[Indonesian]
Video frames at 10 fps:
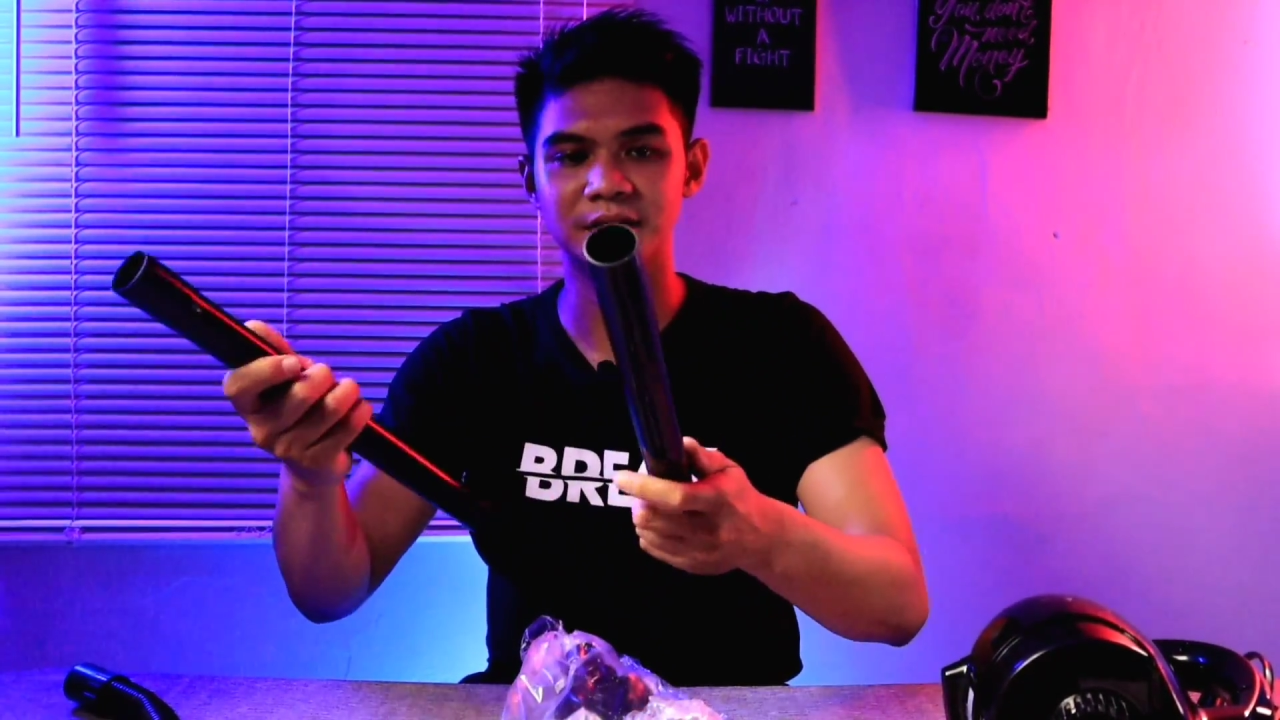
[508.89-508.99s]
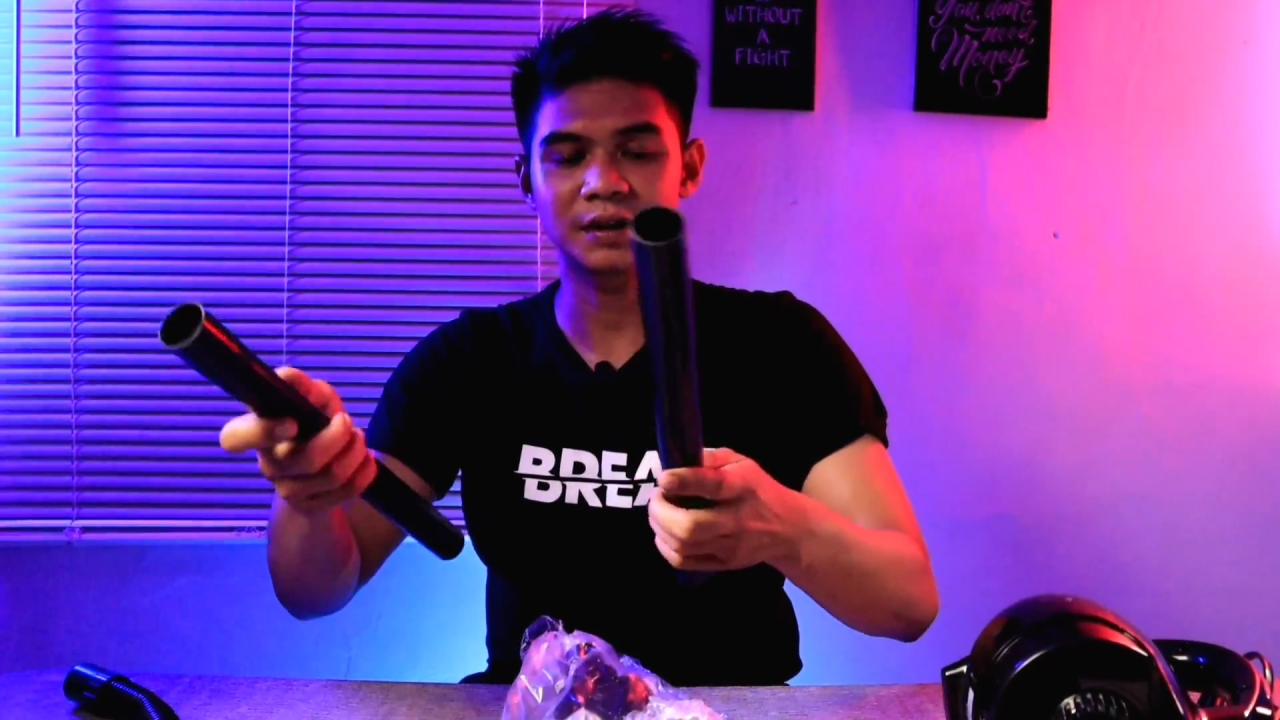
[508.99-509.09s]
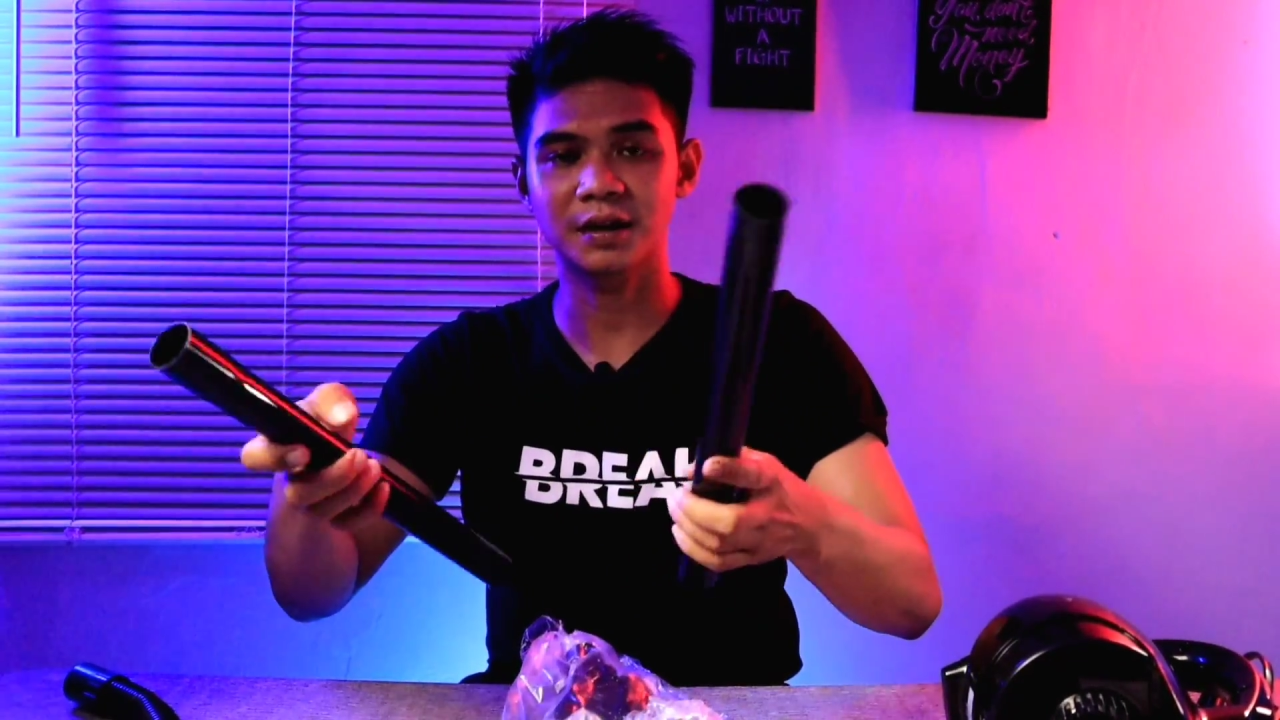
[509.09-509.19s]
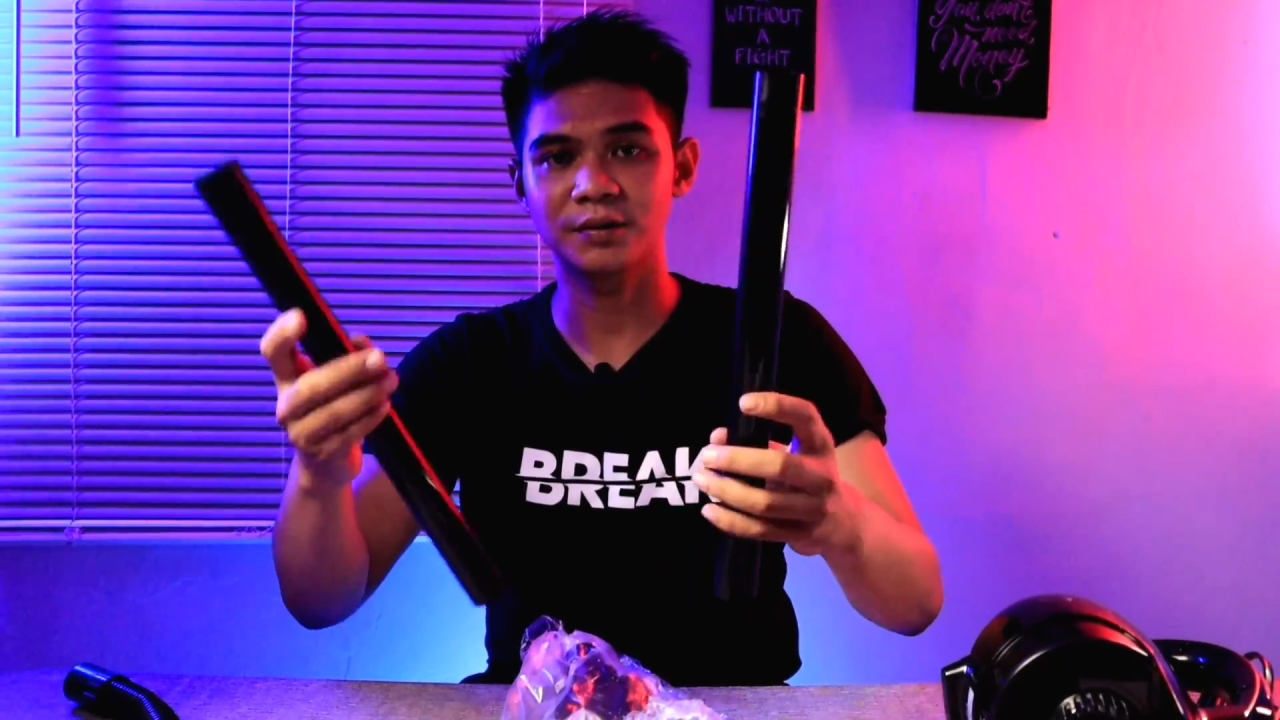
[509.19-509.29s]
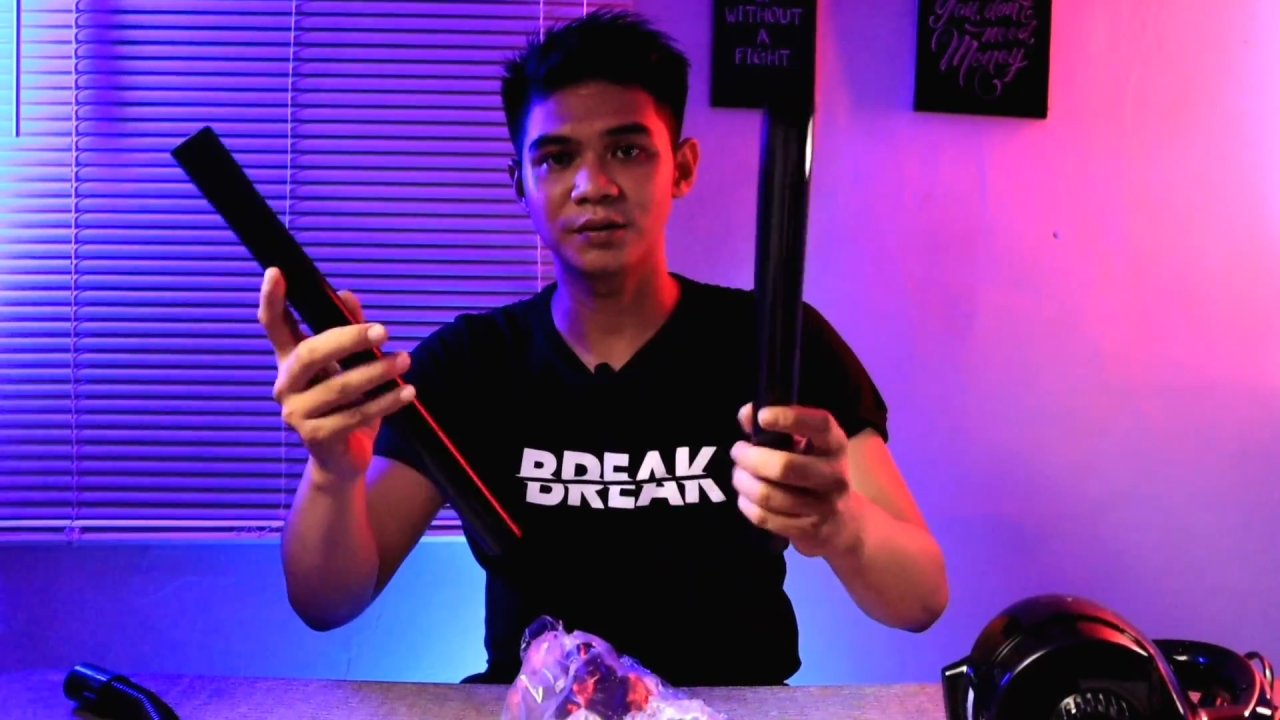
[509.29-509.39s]

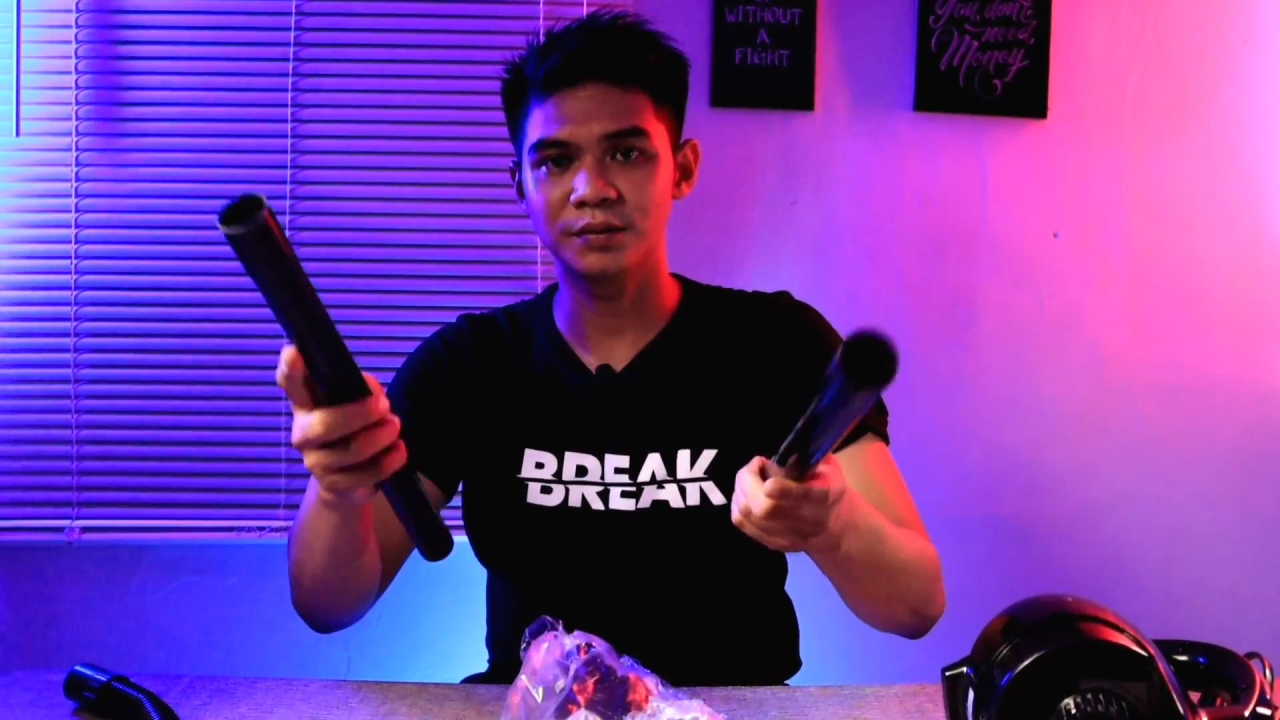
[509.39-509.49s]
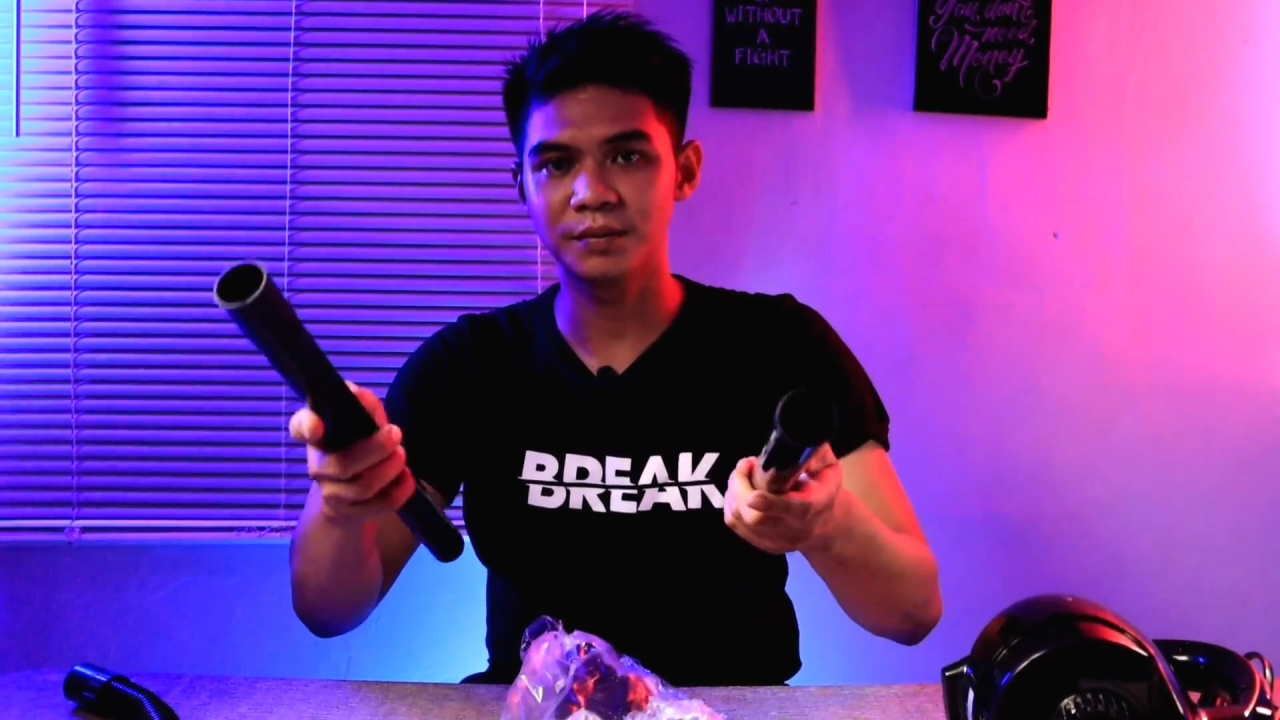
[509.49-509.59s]
singkirkan dulu